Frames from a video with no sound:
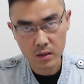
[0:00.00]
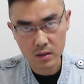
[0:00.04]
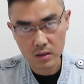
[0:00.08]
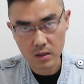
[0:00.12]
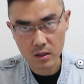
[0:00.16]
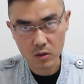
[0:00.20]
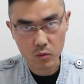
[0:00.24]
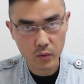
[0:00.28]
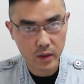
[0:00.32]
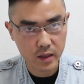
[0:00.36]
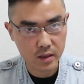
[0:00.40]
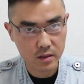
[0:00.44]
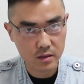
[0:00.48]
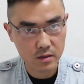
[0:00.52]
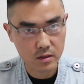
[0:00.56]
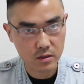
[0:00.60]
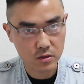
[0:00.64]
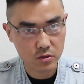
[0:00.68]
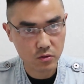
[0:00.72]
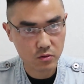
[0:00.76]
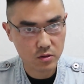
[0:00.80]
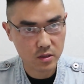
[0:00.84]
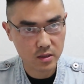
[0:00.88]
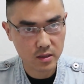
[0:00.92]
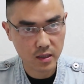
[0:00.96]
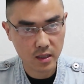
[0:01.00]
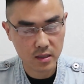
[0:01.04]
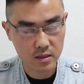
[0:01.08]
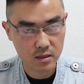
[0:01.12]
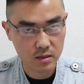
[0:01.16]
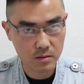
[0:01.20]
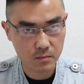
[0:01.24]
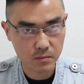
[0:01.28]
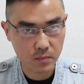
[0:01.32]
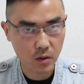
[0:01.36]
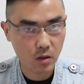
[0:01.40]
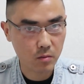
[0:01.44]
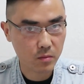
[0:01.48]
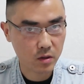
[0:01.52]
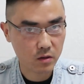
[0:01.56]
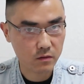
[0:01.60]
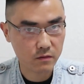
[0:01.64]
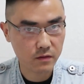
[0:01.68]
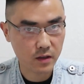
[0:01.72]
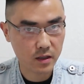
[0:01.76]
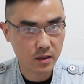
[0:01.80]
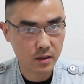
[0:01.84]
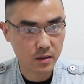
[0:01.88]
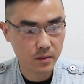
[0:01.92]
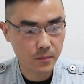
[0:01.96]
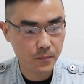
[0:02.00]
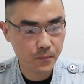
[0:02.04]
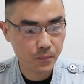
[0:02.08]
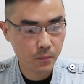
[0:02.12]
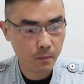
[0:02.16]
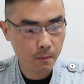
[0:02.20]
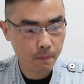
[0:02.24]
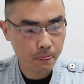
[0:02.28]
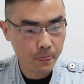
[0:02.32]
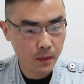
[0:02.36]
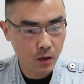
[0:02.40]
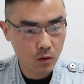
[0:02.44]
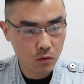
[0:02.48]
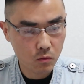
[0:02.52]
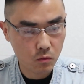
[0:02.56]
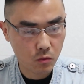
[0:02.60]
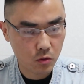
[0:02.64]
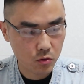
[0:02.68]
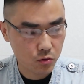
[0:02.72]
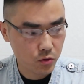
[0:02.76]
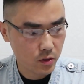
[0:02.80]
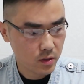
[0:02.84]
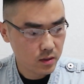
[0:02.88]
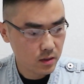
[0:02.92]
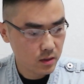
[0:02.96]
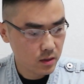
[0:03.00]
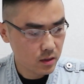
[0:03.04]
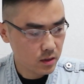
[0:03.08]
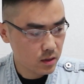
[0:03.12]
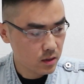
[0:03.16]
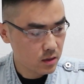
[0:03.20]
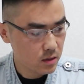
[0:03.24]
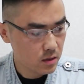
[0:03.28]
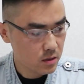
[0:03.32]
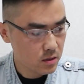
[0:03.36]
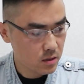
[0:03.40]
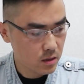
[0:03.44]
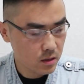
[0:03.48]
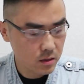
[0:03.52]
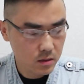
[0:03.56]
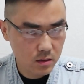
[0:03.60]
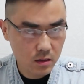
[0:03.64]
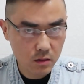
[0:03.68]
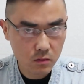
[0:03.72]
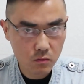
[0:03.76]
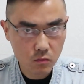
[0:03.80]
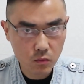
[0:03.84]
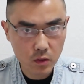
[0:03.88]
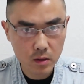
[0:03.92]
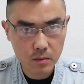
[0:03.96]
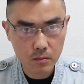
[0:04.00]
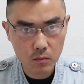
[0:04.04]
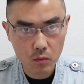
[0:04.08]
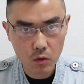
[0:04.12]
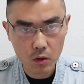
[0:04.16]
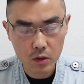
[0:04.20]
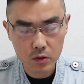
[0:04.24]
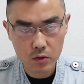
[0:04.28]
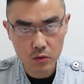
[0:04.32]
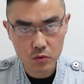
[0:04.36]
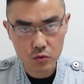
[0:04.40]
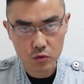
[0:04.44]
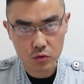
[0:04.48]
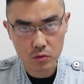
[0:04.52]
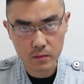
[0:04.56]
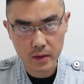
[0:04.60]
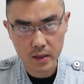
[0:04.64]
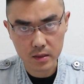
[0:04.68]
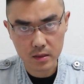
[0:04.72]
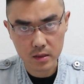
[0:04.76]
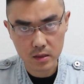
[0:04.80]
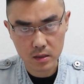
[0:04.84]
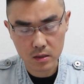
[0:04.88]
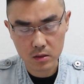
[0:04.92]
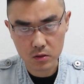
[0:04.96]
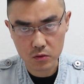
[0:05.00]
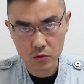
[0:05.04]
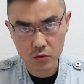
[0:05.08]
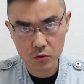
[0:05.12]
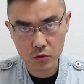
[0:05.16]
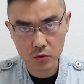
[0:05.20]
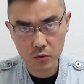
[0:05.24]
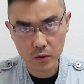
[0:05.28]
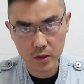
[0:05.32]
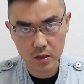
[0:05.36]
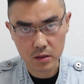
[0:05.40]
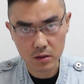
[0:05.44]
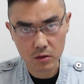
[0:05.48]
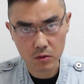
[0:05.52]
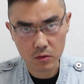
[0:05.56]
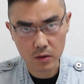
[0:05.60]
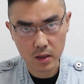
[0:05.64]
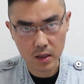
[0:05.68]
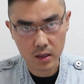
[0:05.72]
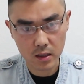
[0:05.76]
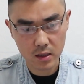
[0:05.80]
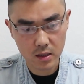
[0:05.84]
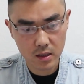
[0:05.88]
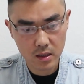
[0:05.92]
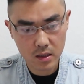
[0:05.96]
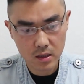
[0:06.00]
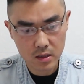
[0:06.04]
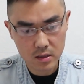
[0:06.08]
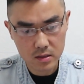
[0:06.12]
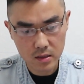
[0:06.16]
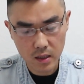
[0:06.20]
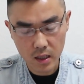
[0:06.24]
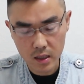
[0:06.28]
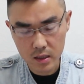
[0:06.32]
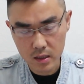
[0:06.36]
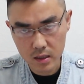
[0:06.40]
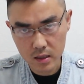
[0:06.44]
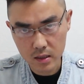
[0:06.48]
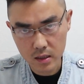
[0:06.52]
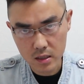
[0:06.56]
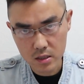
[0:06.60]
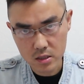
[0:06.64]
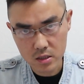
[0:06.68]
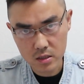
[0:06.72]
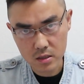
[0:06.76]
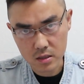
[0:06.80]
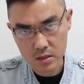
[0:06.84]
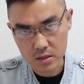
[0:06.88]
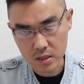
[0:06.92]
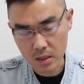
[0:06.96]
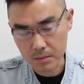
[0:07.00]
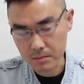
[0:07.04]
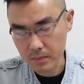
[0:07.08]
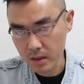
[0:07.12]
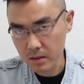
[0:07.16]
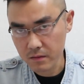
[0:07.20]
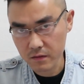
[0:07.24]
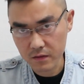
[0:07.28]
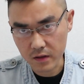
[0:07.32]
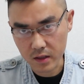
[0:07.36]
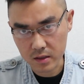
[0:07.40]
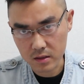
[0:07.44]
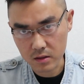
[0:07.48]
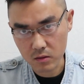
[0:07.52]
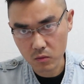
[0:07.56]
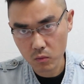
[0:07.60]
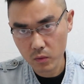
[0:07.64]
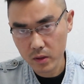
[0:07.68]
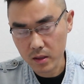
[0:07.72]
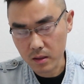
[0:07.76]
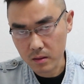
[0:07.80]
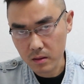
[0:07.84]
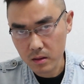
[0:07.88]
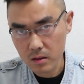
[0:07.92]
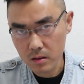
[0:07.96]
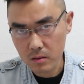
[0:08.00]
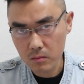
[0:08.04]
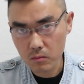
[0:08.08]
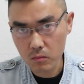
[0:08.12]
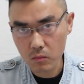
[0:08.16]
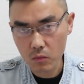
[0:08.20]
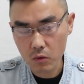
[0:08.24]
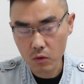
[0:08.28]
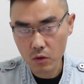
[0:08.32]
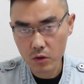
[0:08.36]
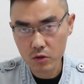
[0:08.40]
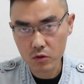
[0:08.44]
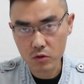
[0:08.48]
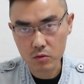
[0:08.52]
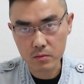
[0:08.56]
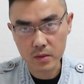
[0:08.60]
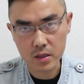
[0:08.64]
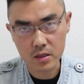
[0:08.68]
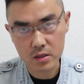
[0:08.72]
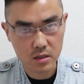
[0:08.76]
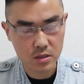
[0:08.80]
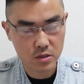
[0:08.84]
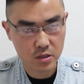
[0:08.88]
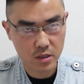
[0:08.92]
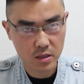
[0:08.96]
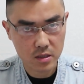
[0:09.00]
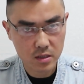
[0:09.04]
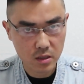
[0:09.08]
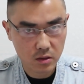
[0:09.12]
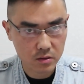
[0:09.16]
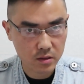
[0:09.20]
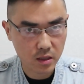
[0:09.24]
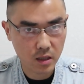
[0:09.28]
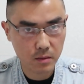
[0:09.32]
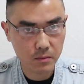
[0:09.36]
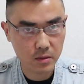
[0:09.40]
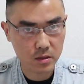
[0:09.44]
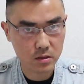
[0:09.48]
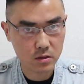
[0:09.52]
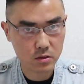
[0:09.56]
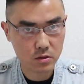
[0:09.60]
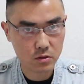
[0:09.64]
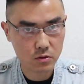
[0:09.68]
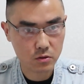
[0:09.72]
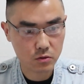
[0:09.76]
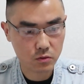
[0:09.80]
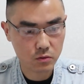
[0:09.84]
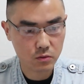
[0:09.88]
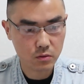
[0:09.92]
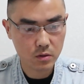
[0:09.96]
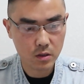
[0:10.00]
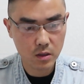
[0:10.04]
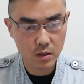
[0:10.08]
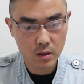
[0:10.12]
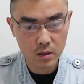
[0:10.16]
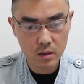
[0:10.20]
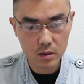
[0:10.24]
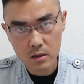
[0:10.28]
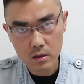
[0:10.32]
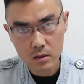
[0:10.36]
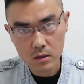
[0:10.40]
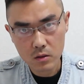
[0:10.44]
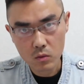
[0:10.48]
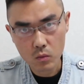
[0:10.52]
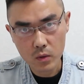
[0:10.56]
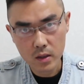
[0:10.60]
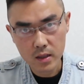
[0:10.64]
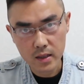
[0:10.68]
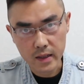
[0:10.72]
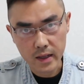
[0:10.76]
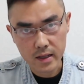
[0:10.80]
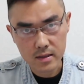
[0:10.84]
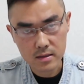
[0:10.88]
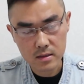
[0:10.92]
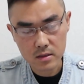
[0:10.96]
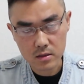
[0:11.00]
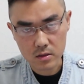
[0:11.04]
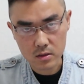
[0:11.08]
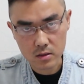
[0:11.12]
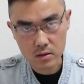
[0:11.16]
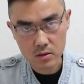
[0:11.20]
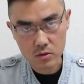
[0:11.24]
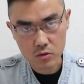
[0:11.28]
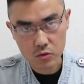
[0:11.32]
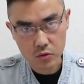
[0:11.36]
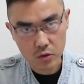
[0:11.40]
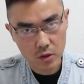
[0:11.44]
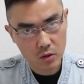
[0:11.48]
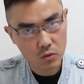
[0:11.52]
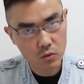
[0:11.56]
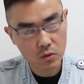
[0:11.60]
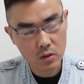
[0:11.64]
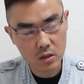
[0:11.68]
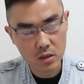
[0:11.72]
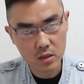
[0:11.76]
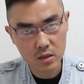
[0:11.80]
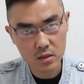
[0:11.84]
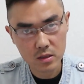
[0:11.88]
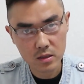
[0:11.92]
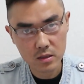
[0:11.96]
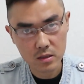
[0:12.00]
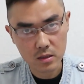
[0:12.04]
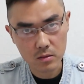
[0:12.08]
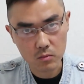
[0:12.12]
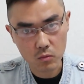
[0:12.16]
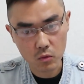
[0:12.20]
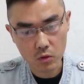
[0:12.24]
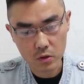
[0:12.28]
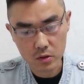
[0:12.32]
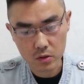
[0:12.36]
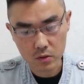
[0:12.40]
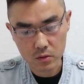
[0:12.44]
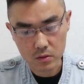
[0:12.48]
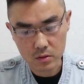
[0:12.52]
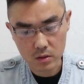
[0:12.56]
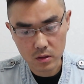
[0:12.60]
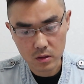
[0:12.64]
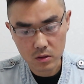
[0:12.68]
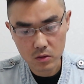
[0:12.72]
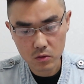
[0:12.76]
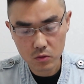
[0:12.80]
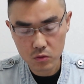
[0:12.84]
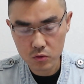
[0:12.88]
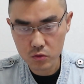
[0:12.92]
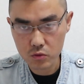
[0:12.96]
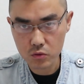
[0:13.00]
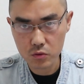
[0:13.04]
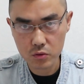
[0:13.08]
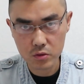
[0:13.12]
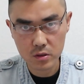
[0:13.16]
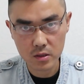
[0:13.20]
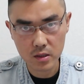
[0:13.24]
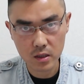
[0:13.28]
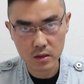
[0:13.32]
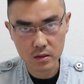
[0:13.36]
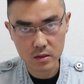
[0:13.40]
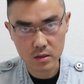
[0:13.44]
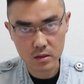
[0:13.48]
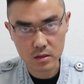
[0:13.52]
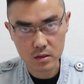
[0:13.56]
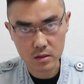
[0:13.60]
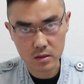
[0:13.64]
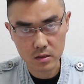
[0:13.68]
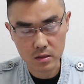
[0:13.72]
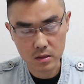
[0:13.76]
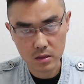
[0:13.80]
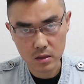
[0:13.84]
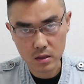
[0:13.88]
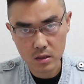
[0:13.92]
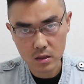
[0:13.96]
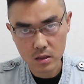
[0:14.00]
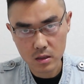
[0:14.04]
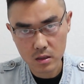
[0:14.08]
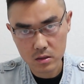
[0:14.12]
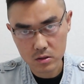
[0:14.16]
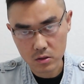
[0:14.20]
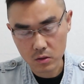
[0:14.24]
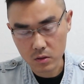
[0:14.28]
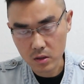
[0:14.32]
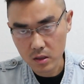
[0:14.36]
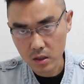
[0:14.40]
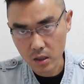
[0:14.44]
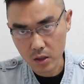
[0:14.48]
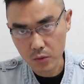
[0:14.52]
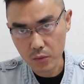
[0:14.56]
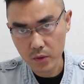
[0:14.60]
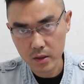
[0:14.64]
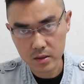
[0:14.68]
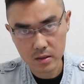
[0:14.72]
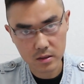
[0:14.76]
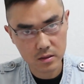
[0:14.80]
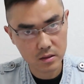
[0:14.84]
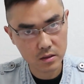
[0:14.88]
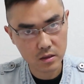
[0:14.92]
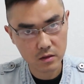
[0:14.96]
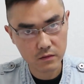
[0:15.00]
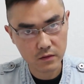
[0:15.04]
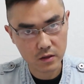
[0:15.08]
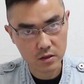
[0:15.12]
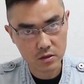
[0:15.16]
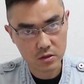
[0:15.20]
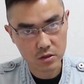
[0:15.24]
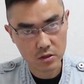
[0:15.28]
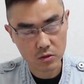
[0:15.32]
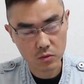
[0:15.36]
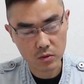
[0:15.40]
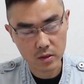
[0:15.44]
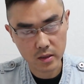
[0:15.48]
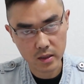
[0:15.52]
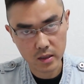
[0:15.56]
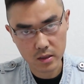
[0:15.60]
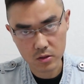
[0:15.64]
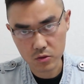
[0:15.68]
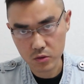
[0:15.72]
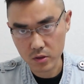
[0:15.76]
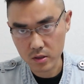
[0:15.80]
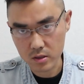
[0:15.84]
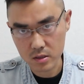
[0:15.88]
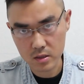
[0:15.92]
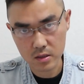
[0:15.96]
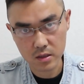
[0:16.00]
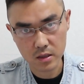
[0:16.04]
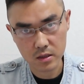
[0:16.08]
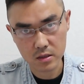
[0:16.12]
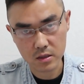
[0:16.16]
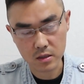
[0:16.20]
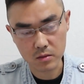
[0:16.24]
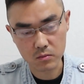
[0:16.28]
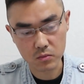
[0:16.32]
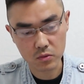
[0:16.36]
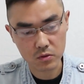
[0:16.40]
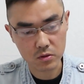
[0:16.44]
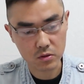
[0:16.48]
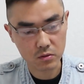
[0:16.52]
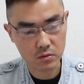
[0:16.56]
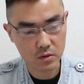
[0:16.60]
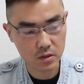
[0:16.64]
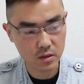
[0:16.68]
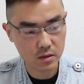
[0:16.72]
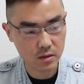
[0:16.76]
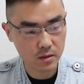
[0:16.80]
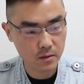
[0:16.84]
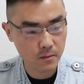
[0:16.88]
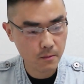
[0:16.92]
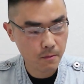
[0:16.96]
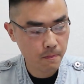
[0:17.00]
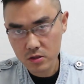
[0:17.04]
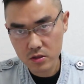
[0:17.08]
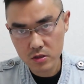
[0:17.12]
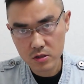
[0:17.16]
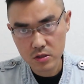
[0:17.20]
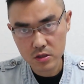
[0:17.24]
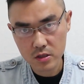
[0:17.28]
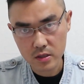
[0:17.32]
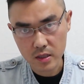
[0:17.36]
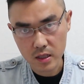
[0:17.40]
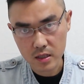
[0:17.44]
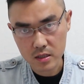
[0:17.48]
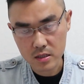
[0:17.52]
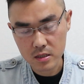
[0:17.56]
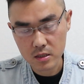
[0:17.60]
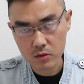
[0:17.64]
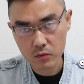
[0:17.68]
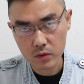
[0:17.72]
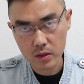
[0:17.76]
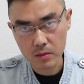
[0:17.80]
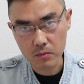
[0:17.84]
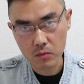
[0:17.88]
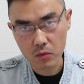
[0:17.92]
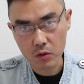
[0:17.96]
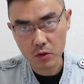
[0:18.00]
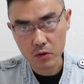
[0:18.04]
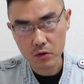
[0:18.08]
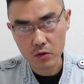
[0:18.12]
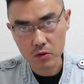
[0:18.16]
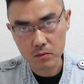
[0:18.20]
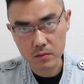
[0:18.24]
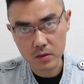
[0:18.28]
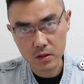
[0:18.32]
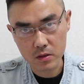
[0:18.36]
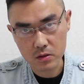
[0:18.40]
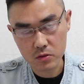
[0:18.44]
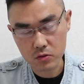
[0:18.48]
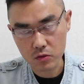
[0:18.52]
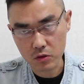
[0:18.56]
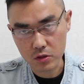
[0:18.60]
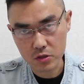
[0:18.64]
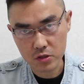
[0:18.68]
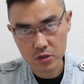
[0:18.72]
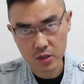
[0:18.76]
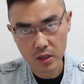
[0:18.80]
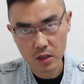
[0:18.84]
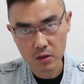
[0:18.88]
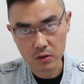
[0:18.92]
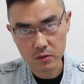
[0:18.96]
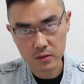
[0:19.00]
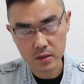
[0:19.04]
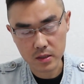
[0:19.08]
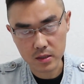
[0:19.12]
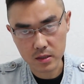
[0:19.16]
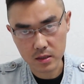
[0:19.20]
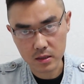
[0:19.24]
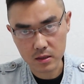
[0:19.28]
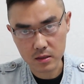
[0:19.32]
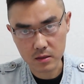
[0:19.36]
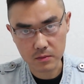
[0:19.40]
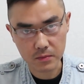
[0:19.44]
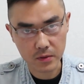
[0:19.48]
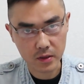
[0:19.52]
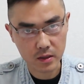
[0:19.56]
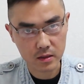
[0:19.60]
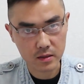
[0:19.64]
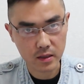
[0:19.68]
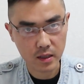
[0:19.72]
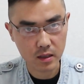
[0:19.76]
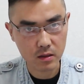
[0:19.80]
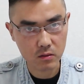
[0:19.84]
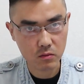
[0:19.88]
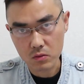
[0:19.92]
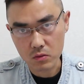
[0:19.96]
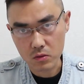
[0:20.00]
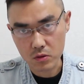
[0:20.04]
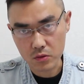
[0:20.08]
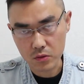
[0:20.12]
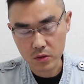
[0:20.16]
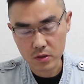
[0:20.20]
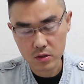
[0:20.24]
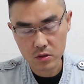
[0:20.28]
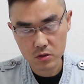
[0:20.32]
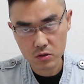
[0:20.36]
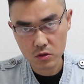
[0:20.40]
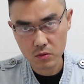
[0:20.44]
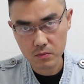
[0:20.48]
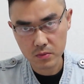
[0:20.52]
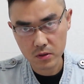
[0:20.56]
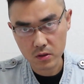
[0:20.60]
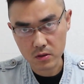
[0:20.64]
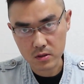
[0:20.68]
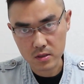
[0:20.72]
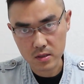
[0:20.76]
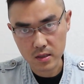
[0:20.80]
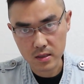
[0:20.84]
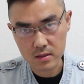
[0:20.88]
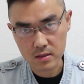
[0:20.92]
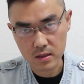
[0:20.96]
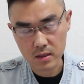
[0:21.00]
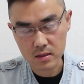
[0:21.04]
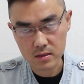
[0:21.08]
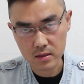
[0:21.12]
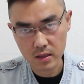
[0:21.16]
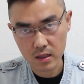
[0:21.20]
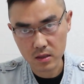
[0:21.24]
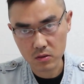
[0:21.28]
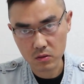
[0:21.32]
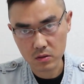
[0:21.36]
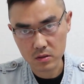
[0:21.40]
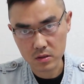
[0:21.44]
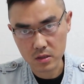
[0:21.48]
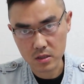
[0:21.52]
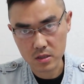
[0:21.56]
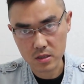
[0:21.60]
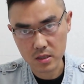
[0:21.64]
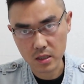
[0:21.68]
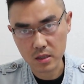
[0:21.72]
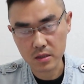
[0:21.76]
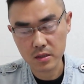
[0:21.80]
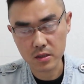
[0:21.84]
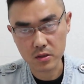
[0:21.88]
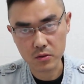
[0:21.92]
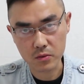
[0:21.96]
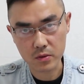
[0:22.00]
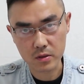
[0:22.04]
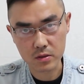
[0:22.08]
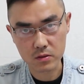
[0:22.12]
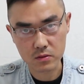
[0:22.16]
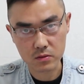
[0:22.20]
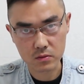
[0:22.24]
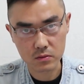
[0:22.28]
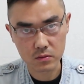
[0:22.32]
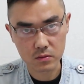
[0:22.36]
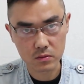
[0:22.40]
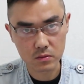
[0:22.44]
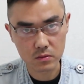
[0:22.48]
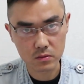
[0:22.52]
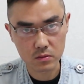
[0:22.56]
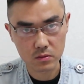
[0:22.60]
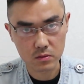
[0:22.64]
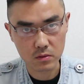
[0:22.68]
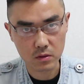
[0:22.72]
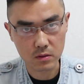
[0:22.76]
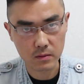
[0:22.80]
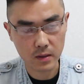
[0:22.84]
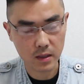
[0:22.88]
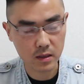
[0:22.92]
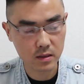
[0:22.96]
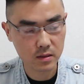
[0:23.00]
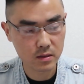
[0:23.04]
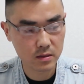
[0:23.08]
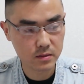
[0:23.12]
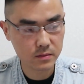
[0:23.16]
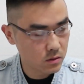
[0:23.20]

另外一点就是它的报名费了，我觉得一个真正为摩友举办的一个聚会的话，它应该是想办法的为摩友们减少他们的支出，因为来自全国各地的摩友能够聚集到一起。从很远的地方骑过来，确实也挺不容易的。既然是为摩友们做交流的一个平台，我觉得就不要掺杂太多的商业元素，对吧？